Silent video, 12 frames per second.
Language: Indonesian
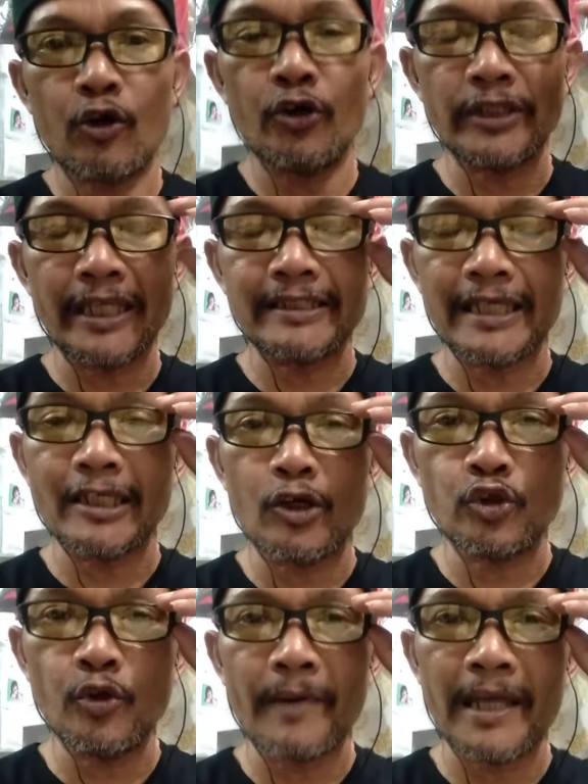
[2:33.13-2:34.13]
konten channel
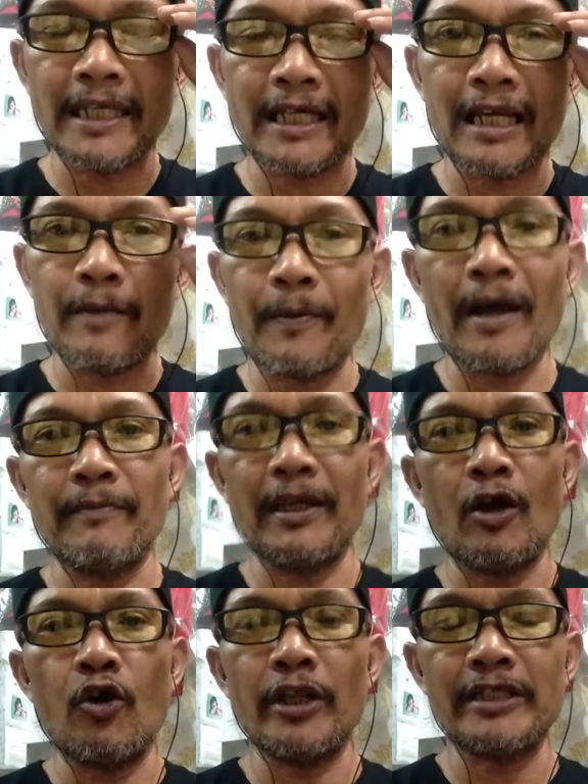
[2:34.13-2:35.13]
YouTube Andi Khalifah
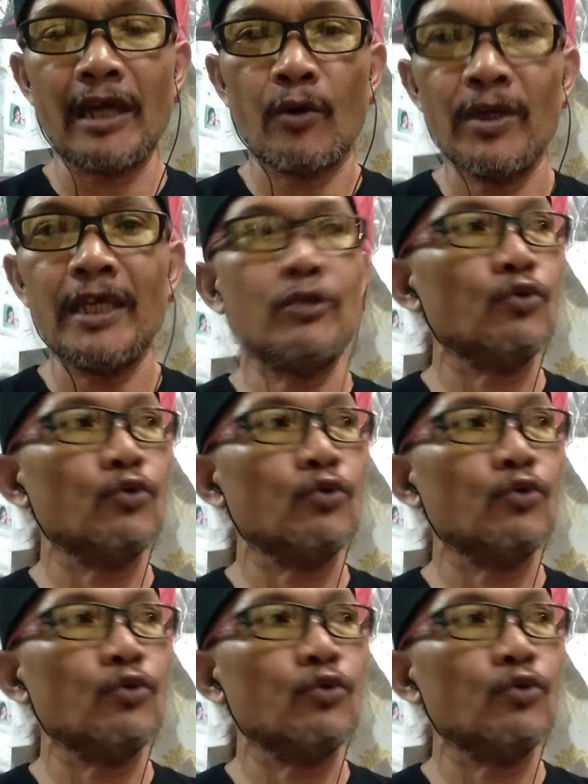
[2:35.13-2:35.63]
Minangonesiawi,